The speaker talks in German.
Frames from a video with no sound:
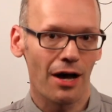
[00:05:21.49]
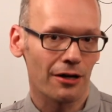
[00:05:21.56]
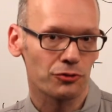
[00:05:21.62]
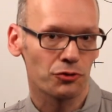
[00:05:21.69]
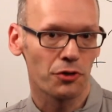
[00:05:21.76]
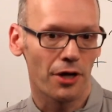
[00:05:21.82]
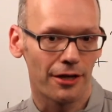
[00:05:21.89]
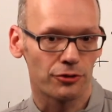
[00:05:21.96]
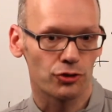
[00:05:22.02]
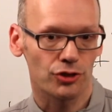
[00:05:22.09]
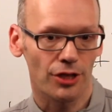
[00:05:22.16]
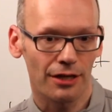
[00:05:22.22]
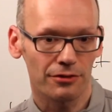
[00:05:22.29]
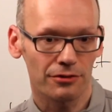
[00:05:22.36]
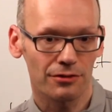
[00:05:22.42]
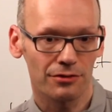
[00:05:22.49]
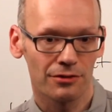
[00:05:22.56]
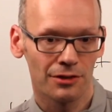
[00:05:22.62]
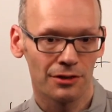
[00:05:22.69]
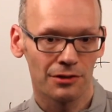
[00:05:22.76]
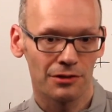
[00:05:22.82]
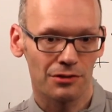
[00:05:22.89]
aktuellen Stand
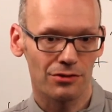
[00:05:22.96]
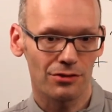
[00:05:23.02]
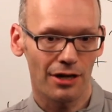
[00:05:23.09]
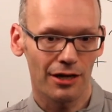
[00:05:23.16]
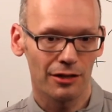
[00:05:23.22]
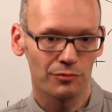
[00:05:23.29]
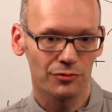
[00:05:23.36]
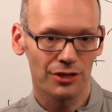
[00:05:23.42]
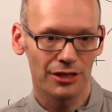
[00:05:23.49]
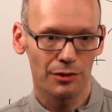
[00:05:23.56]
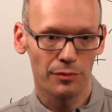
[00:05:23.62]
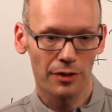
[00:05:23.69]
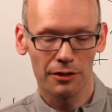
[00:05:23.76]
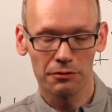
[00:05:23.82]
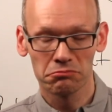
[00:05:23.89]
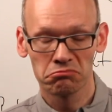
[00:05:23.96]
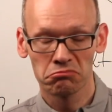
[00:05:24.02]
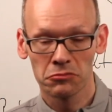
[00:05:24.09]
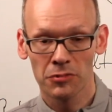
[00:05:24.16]
zu einem Thema?